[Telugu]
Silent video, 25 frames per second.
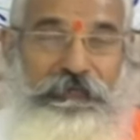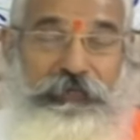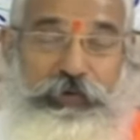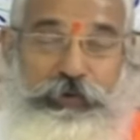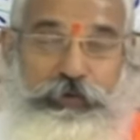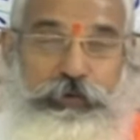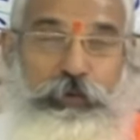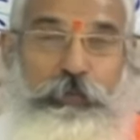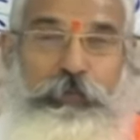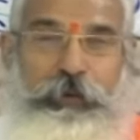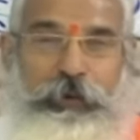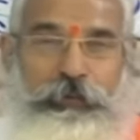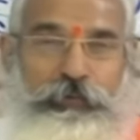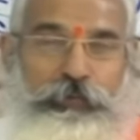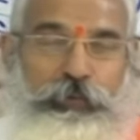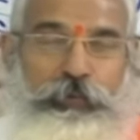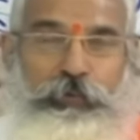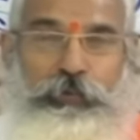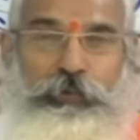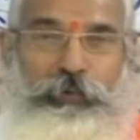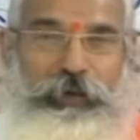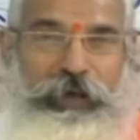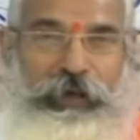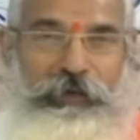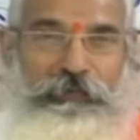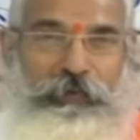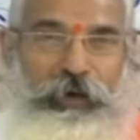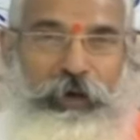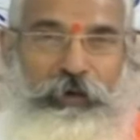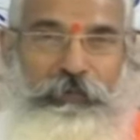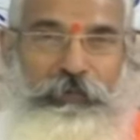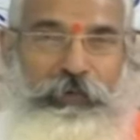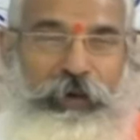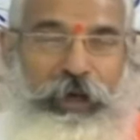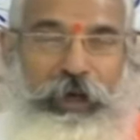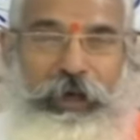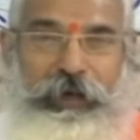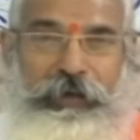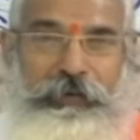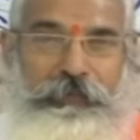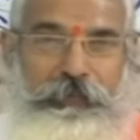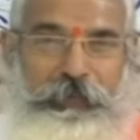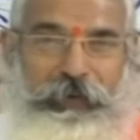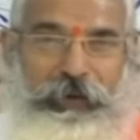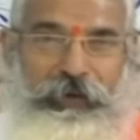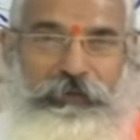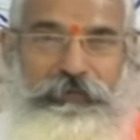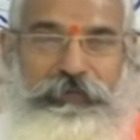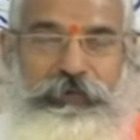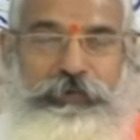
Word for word: విష్ణుభక్తుడు ఉండేవాడు ఆయన పేరు